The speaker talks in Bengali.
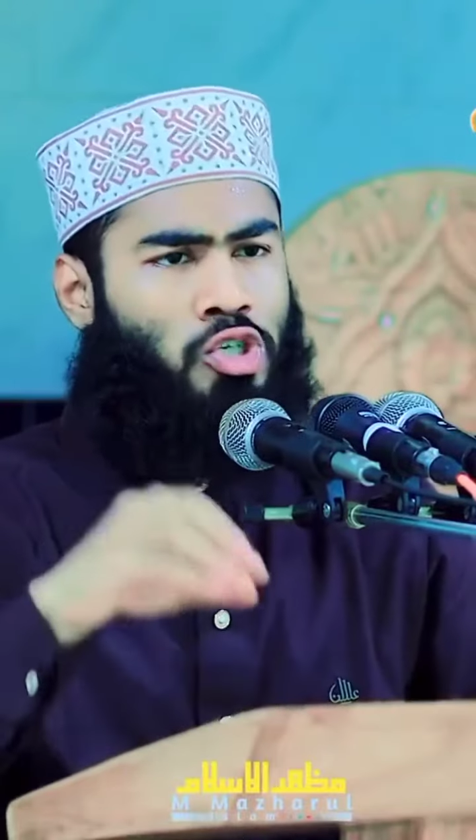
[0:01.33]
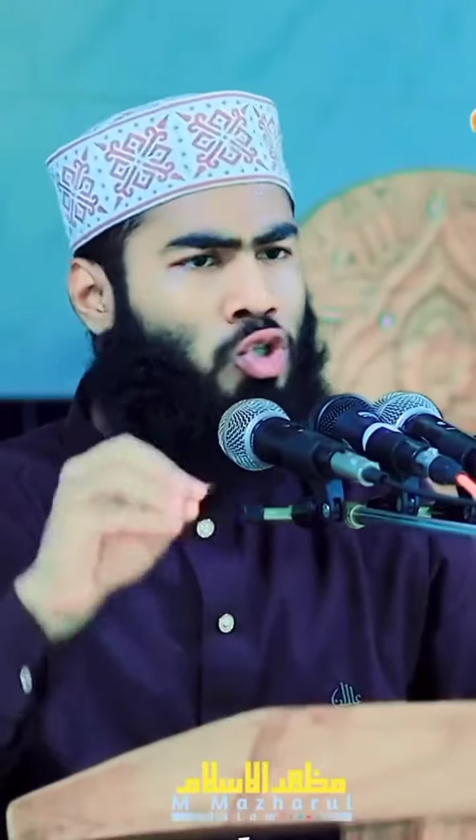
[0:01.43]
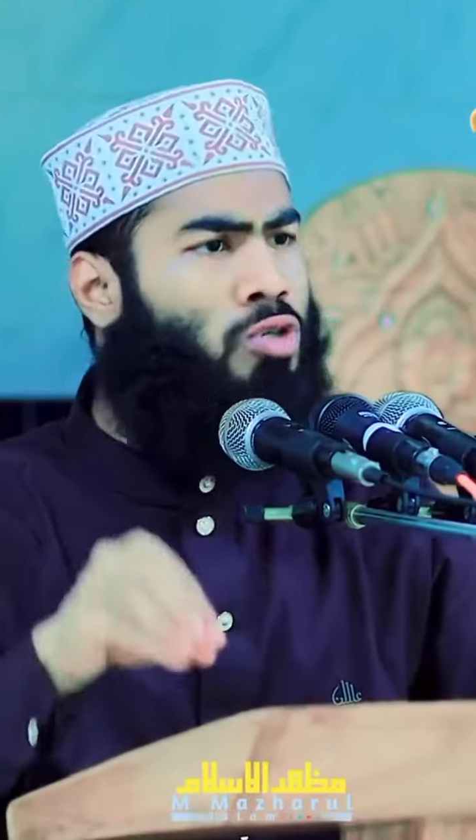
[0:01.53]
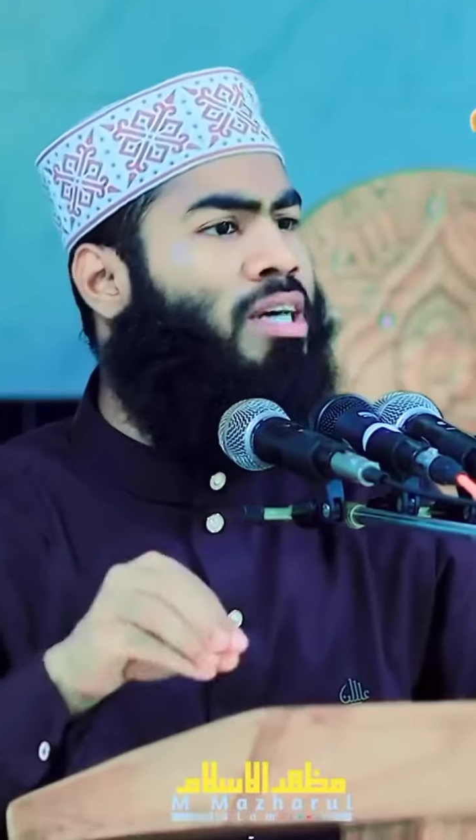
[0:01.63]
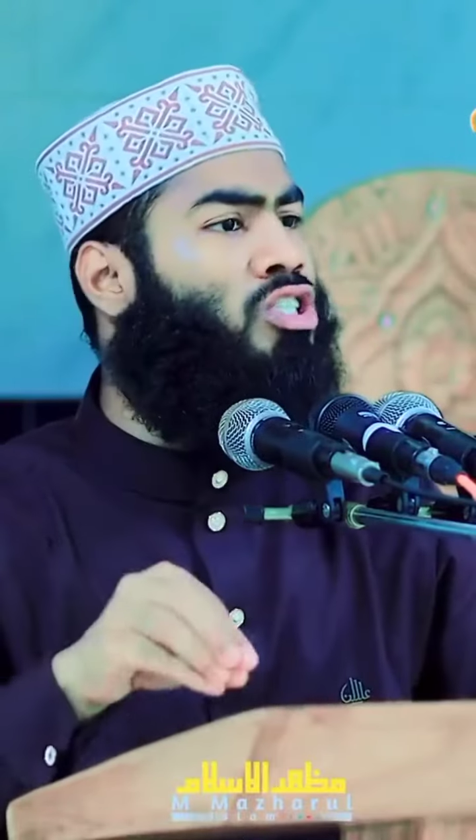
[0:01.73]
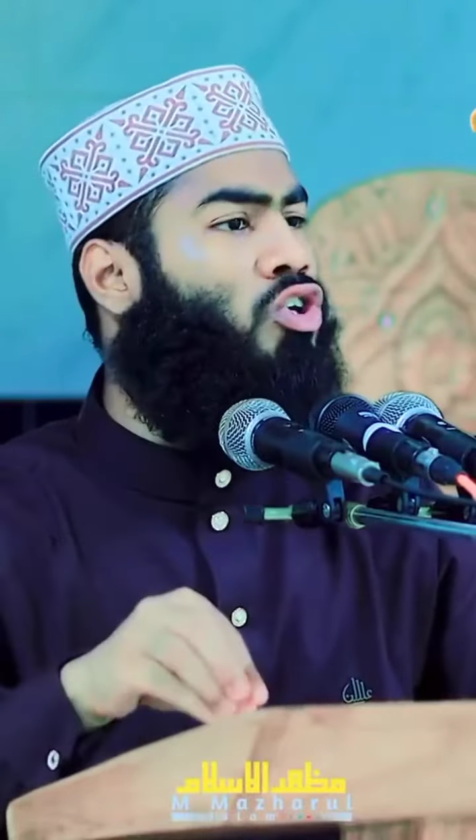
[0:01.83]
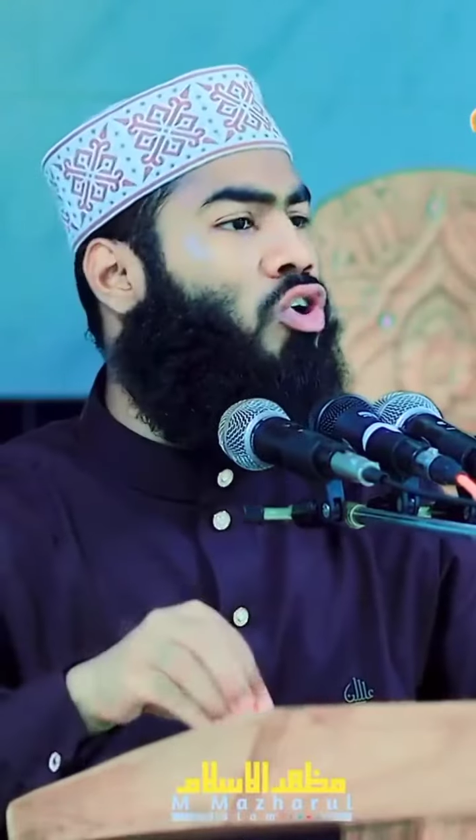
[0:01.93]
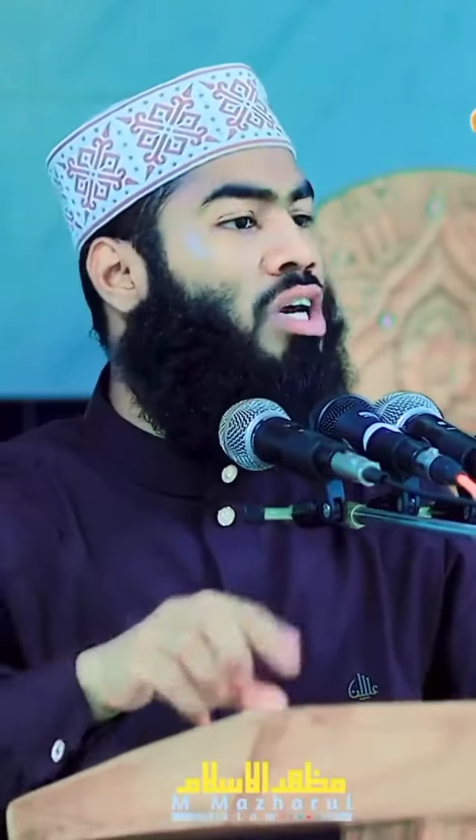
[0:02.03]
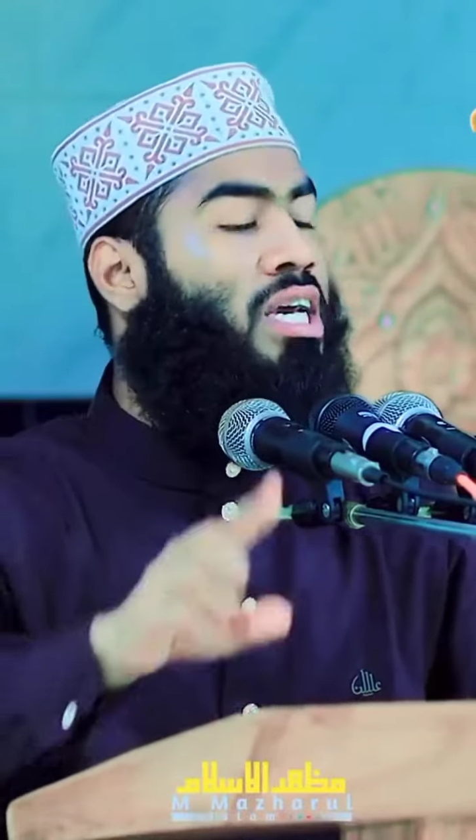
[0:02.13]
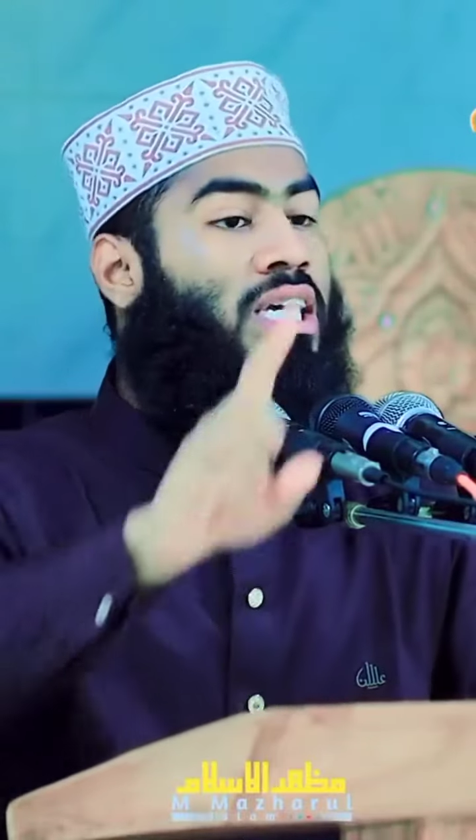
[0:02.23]
শুধুমাত্র
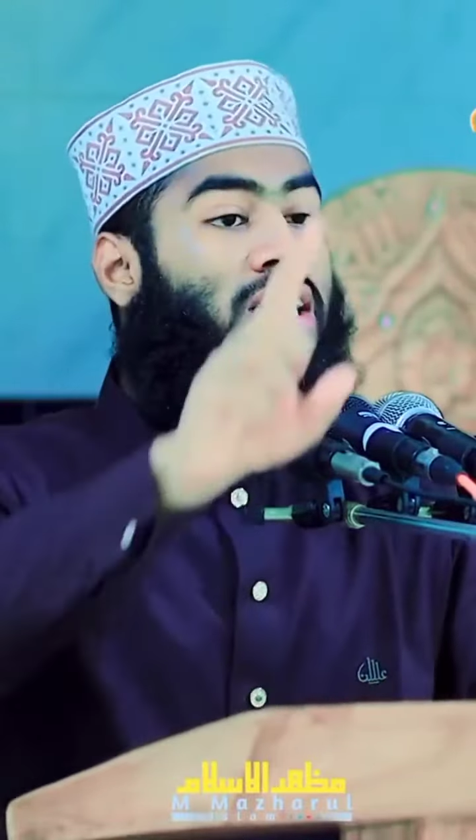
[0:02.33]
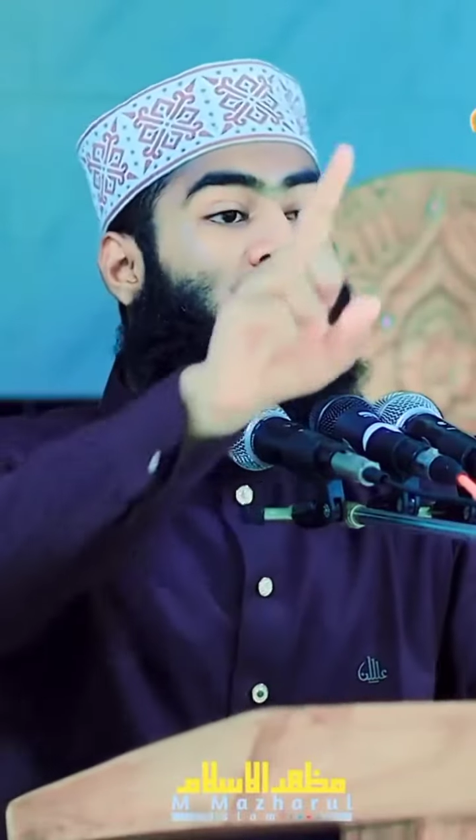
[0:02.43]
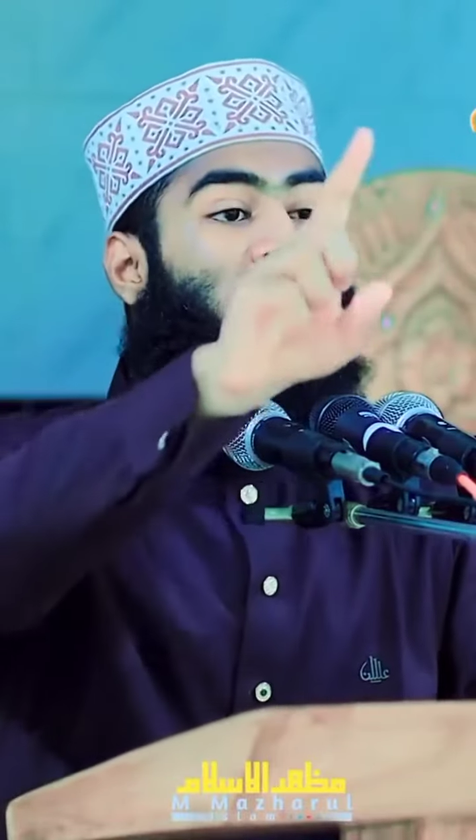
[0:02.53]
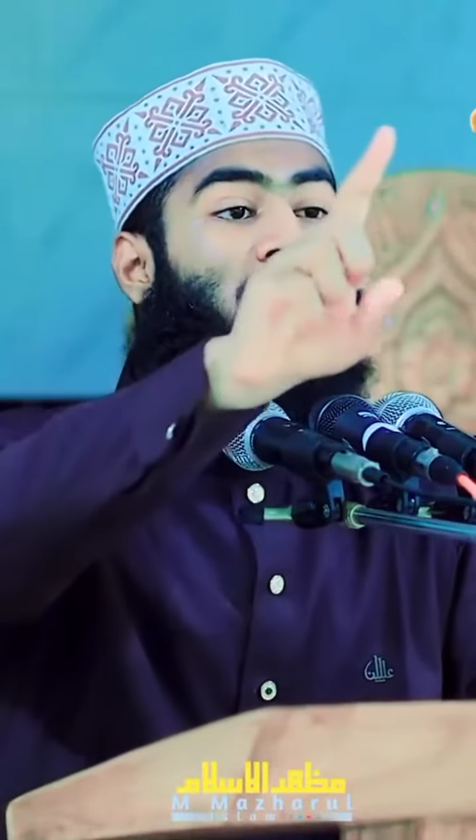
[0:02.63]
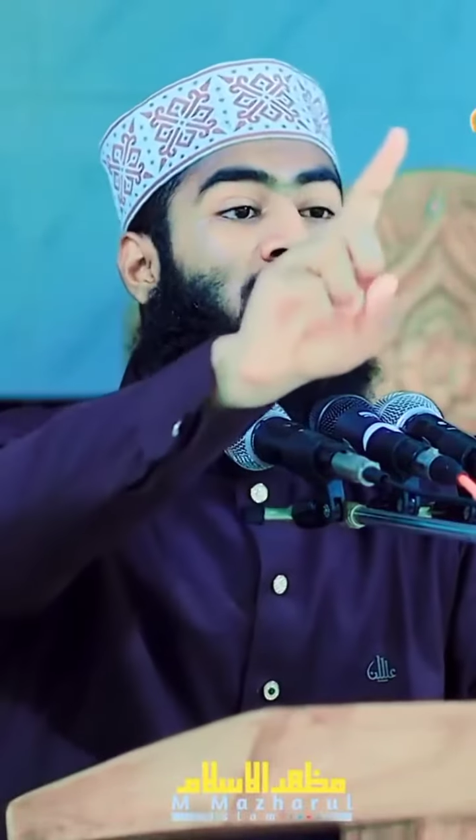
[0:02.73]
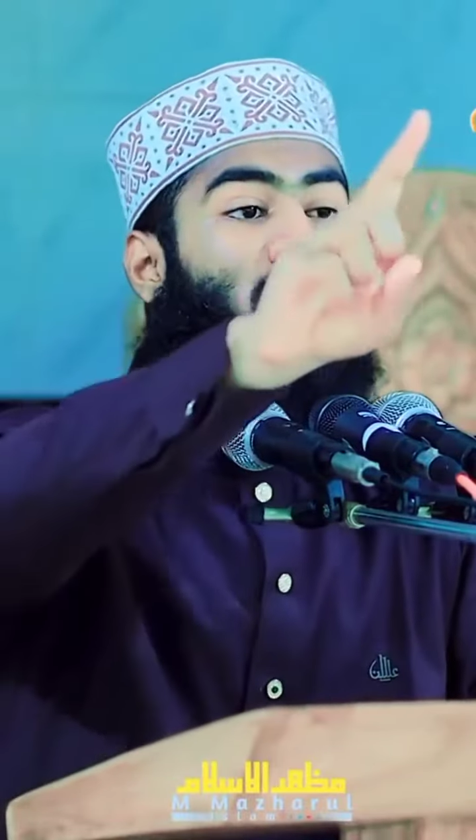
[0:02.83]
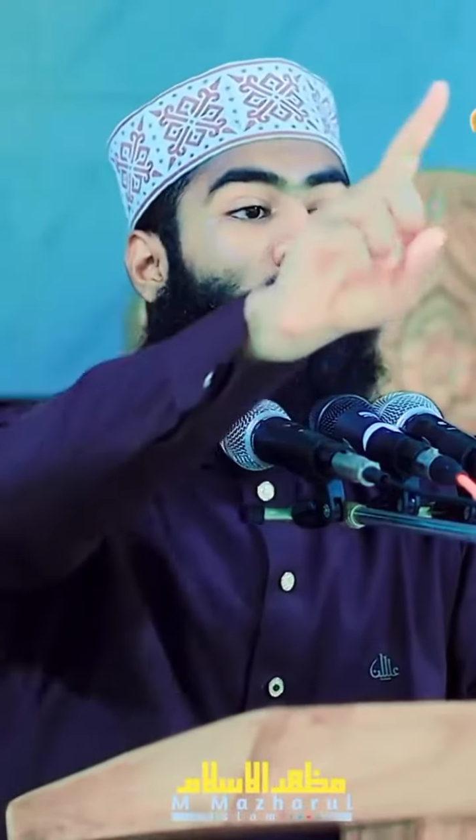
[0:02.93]
স্ত্রীদের